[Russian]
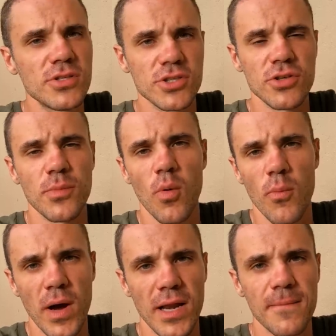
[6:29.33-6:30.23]
ничего не
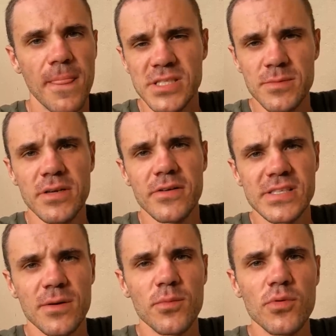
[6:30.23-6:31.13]
покупали. Приземлились
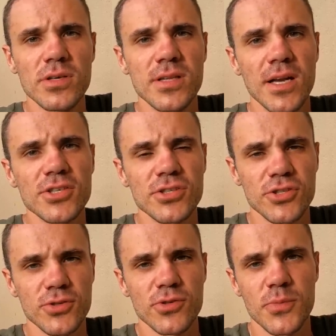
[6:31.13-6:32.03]
в Стамбуле, дальше
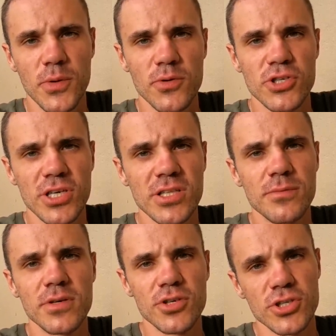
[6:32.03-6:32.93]
началось приключение,
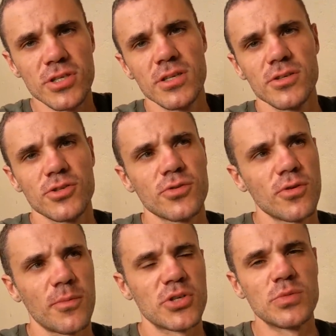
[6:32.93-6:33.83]
мы решили,
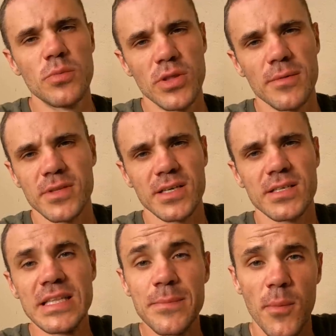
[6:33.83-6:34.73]
что а почему бы нам так
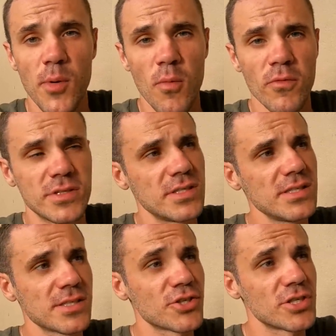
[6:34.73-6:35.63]
не попробовать.
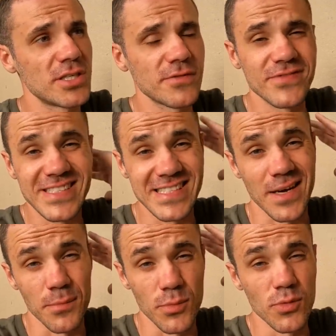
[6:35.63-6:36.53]
И зашли в
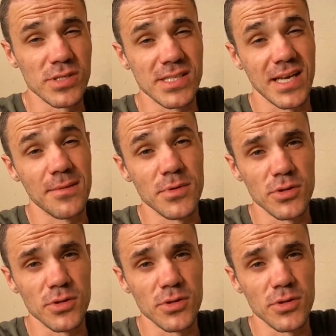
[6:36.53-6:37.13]
стамбульское